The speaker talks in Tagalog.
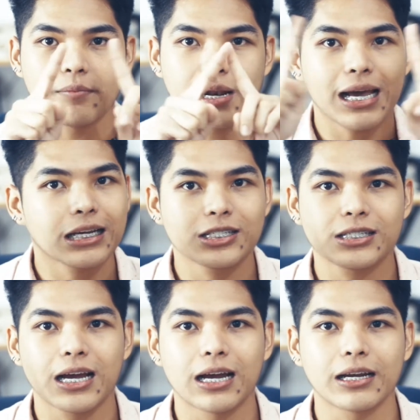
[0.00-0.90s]
malaki
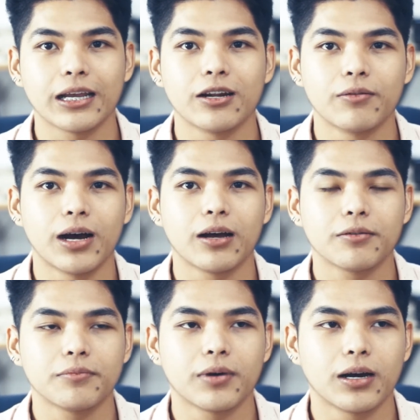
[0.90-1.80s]
siya ang ginawa.
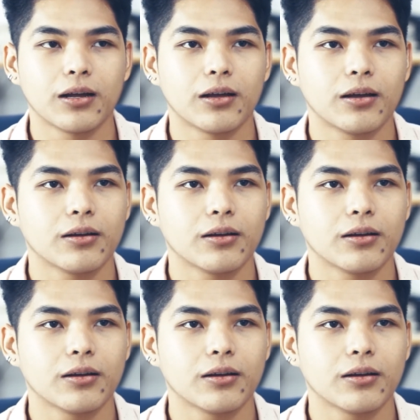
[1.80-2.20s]
Mga